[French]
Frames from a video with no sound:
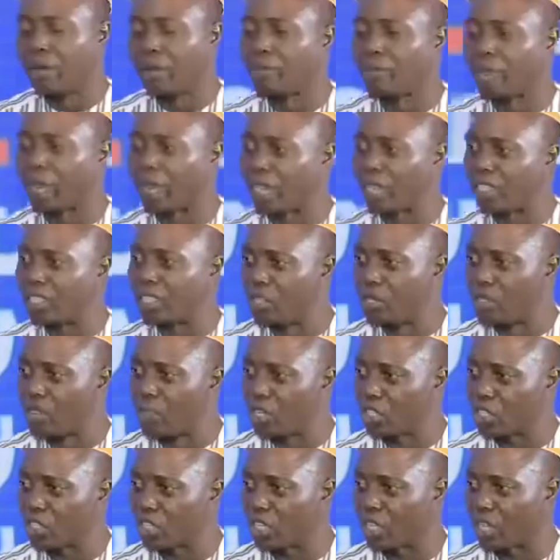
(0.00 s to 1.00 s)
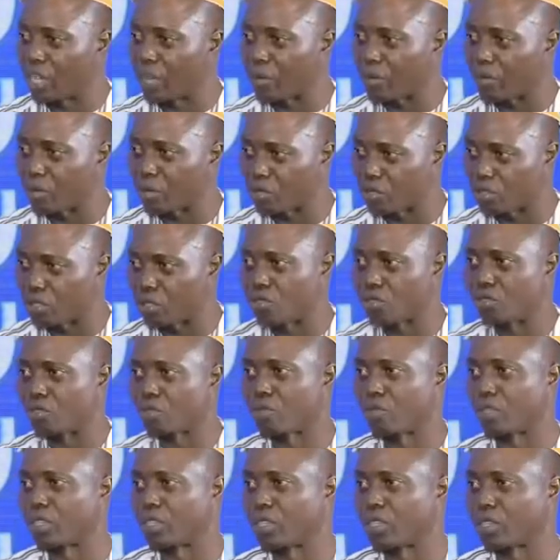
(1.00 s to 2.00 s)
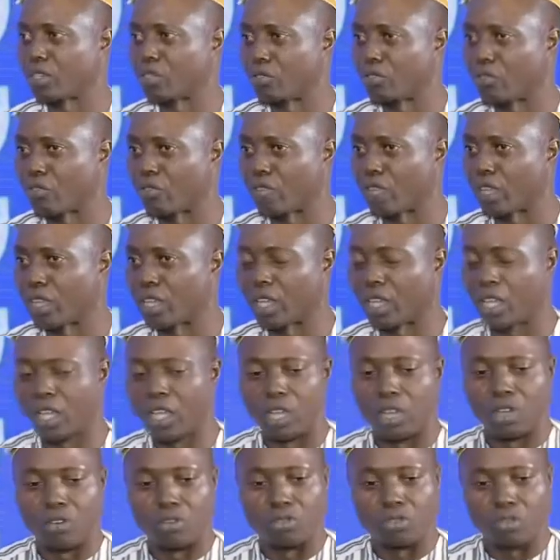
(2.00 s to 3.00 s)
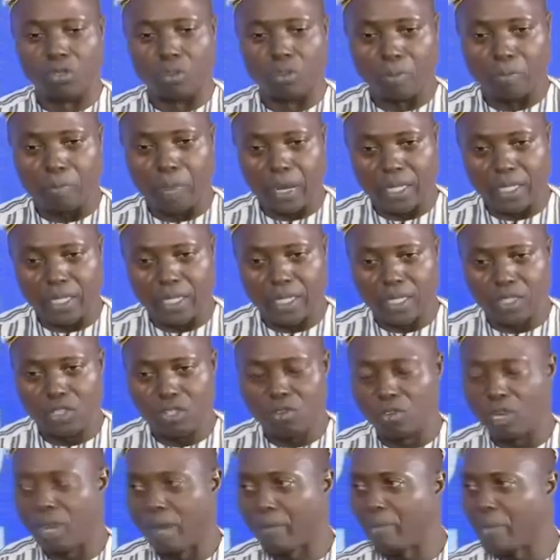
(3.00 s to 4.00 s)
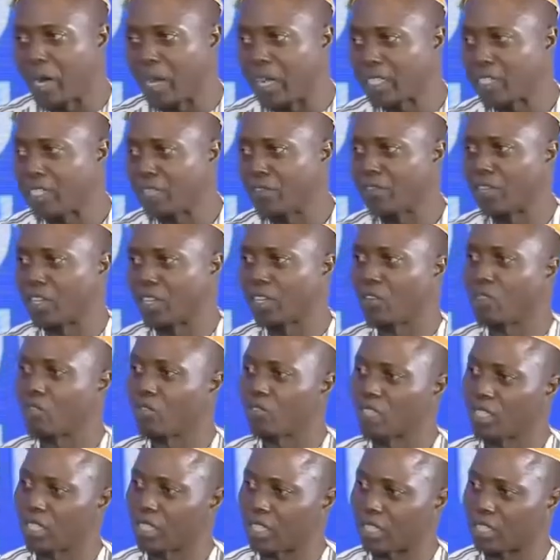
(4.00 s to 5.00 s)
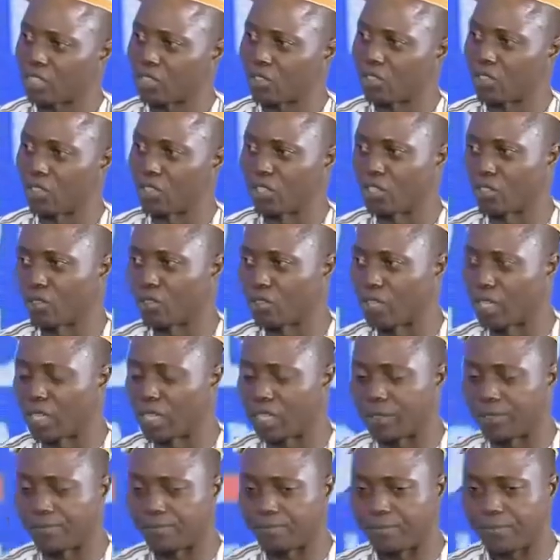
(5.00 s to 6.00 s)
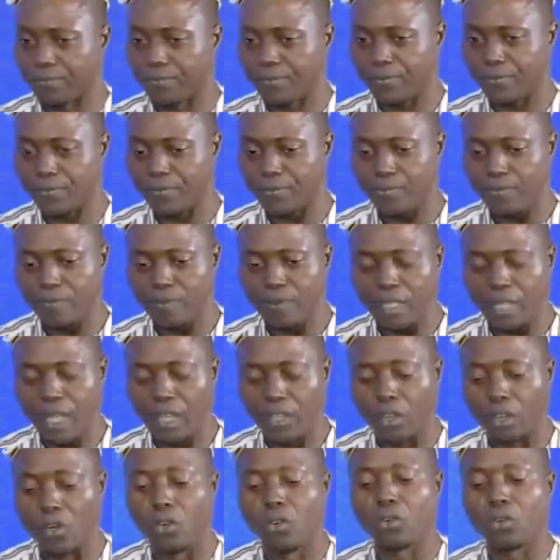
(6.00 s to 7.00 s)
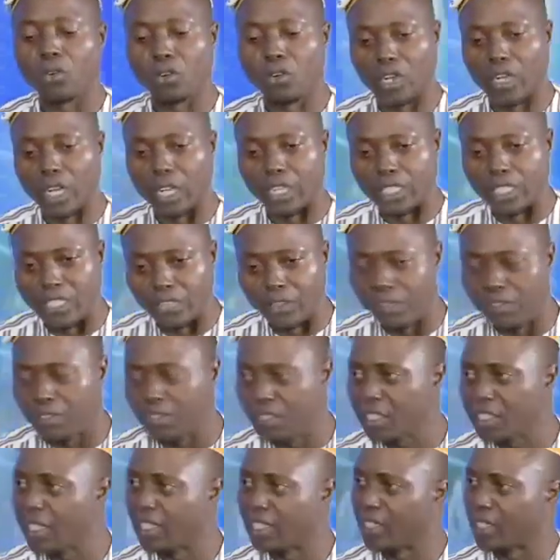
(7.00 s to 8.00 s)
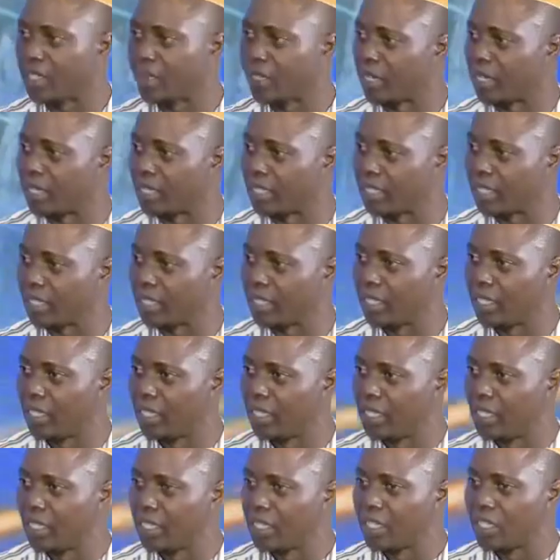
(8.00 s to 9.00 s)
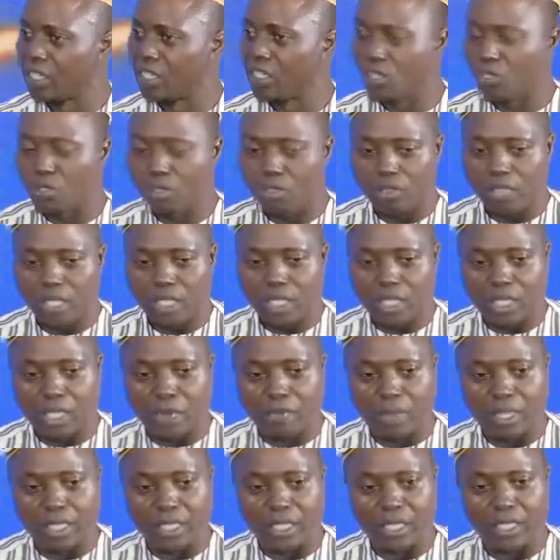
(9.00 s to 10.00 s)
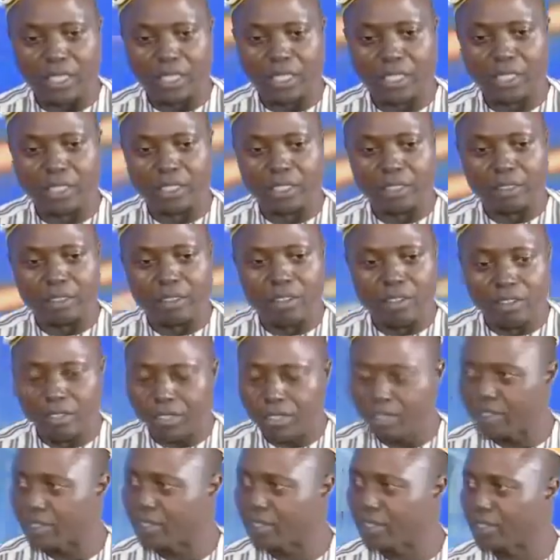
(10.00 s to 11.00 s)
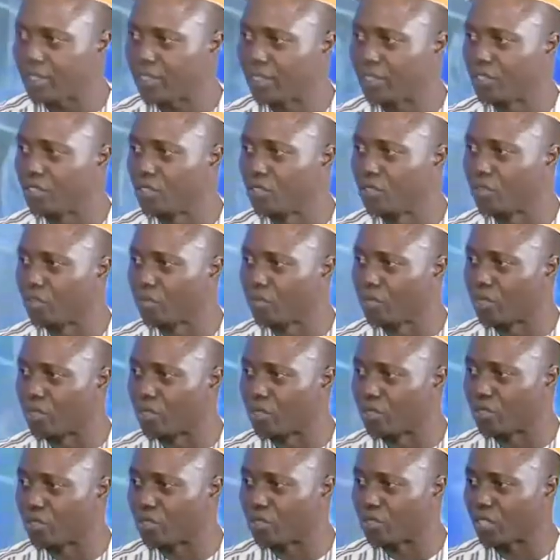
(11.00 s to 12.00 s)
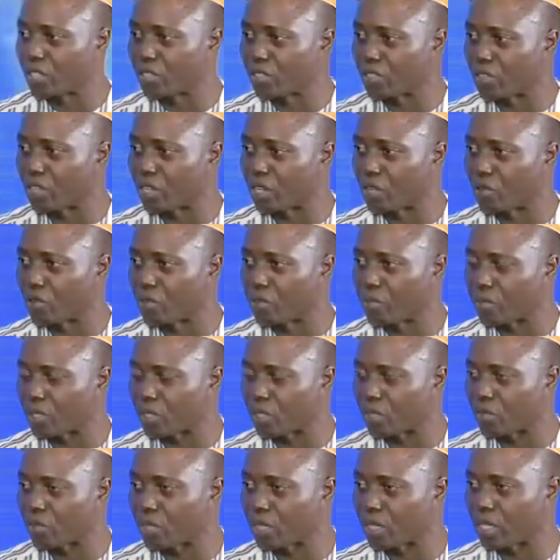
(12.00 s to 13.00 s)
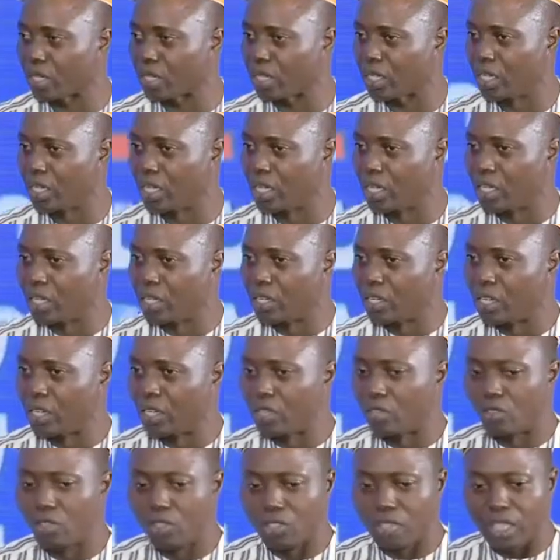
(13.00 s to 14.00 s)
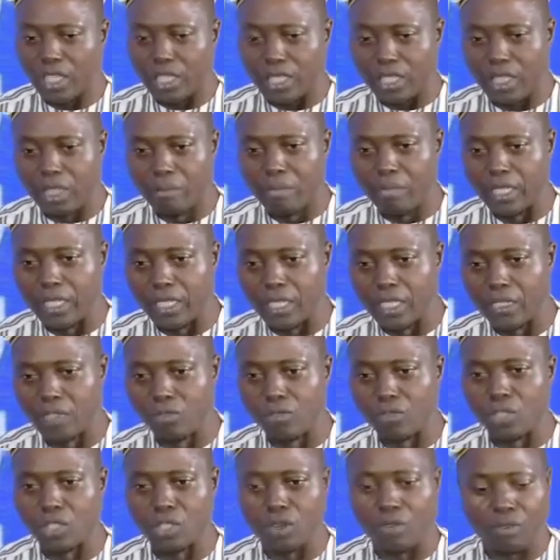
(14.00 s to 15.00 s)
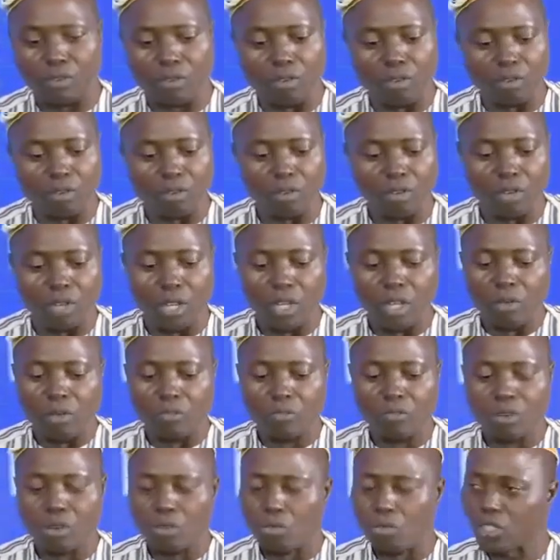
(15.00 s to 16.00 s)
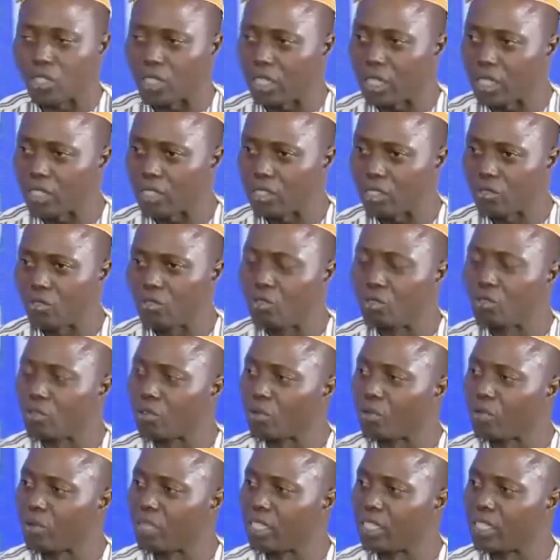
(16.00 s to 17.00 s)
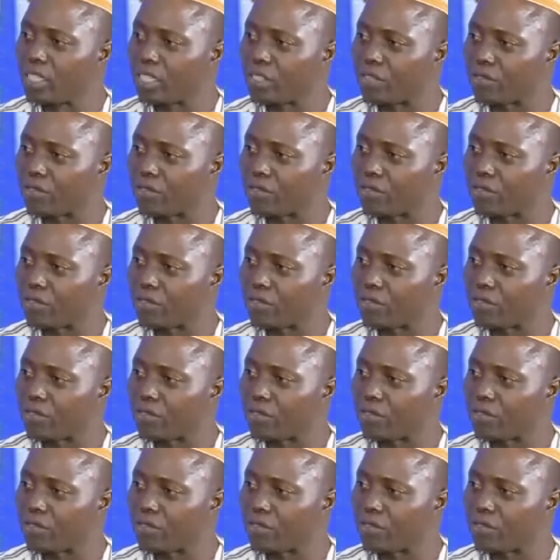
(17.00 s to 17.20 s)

par la démarche et l'approche que nous sommes en train de faire. Nous partis sur la base de faire des concertations régionales. Donc, on a défini des thématiques qui sont des thématiques essentielles du développement de ce secteur agro-pastoral. Et donc, cette thématique, nous avons mis au centre le développement des